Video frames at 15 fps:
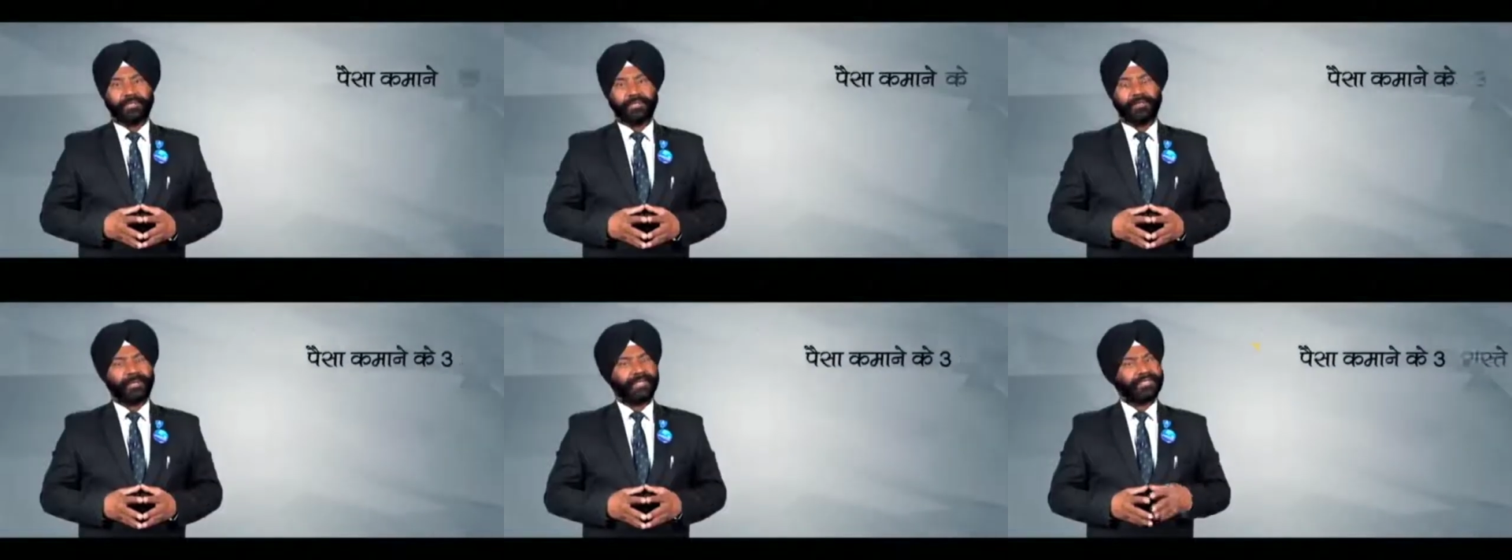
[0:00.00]

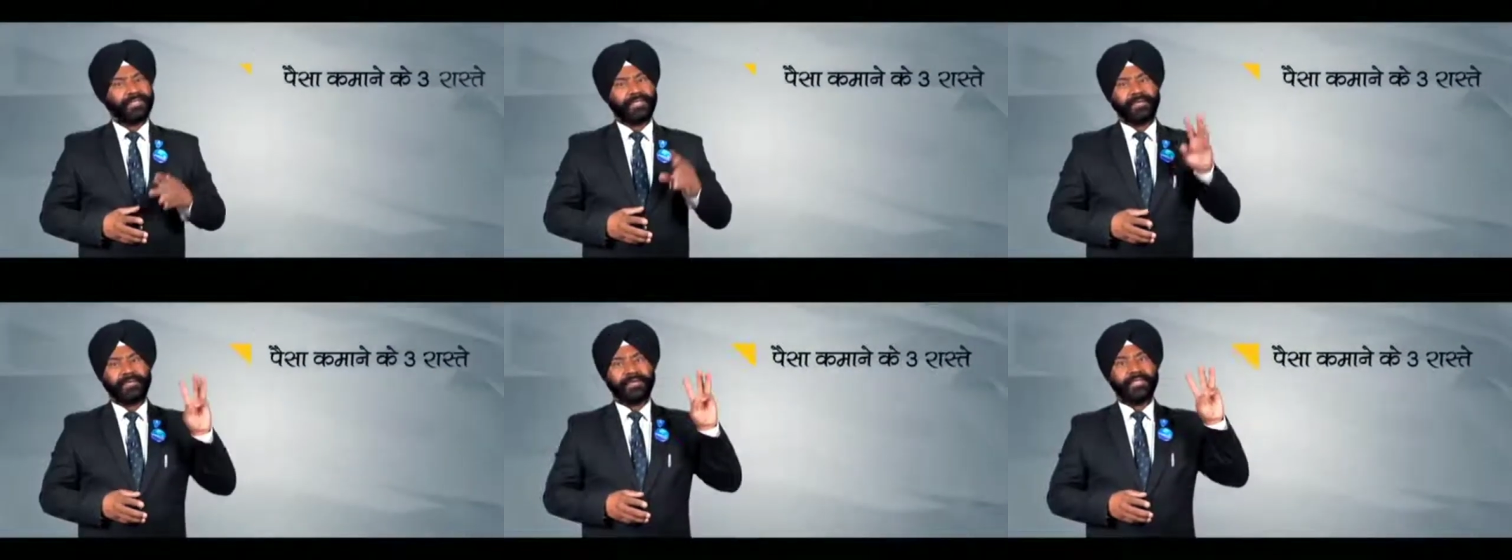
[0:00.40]
और
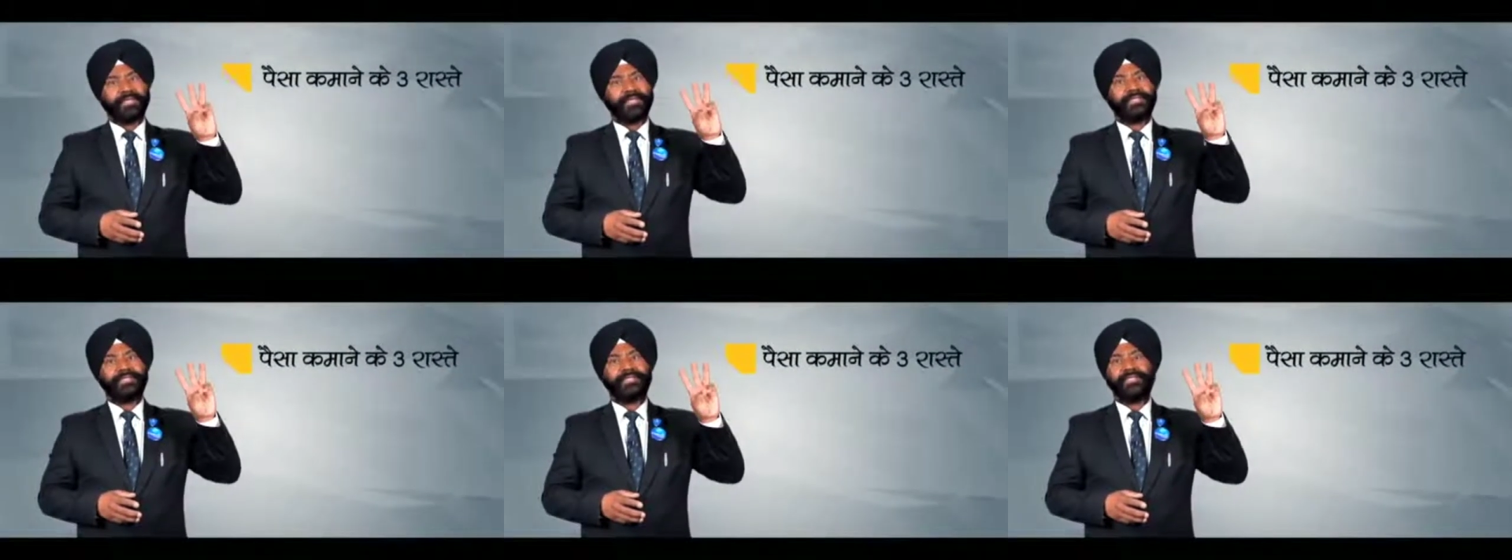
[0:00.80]
पैसा कमाने
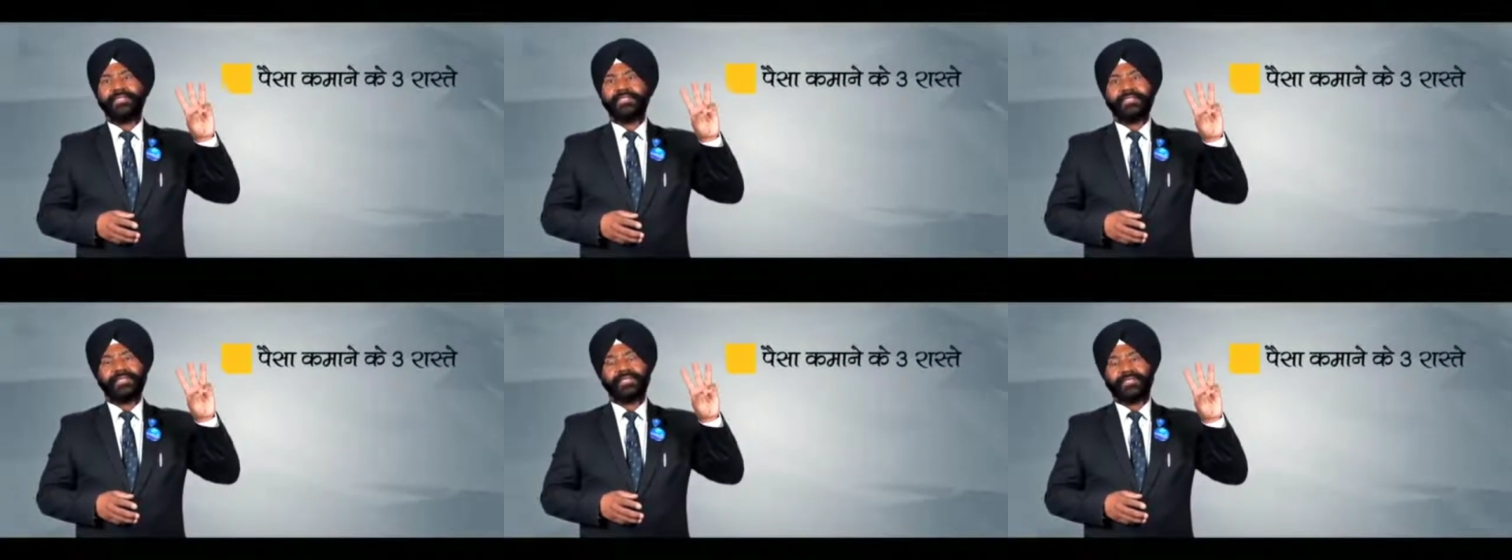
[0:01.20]
के तीन
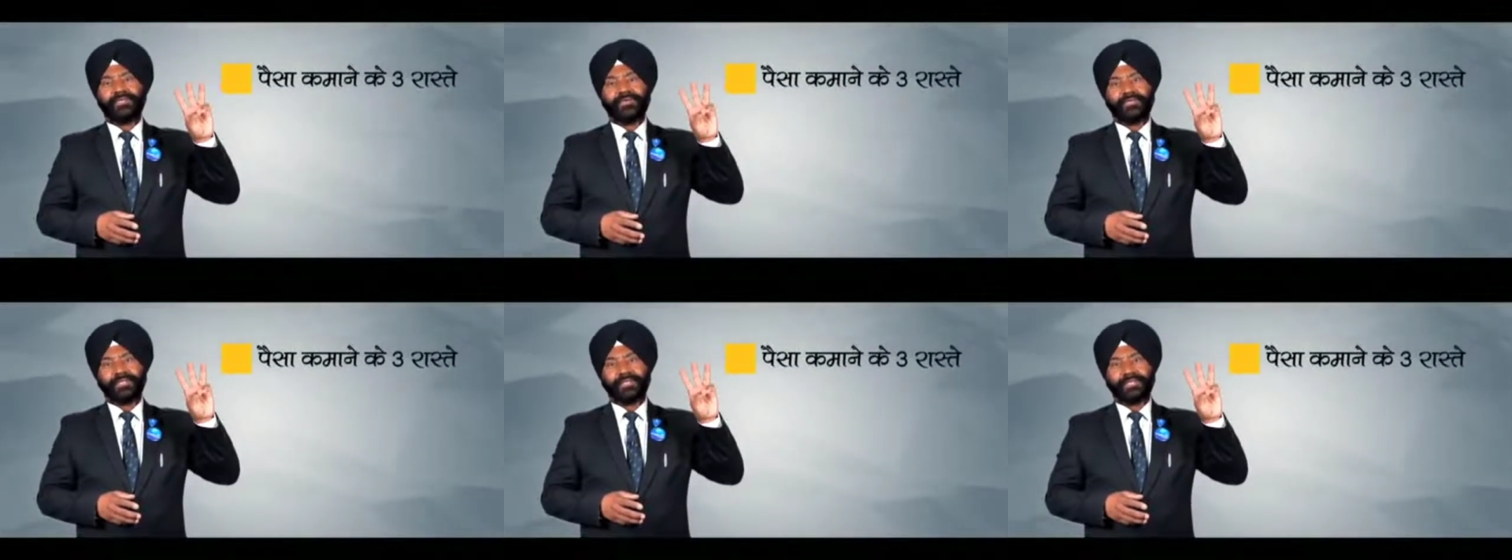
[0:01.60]
ही
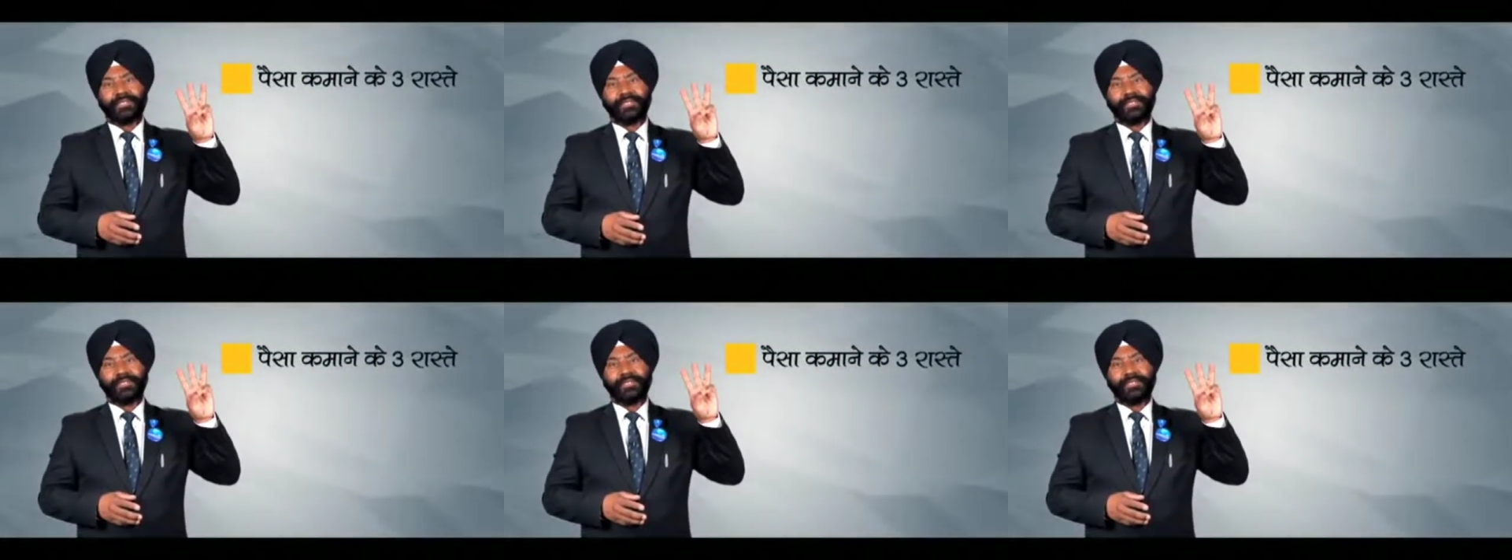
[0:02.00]
तरीके होते हैं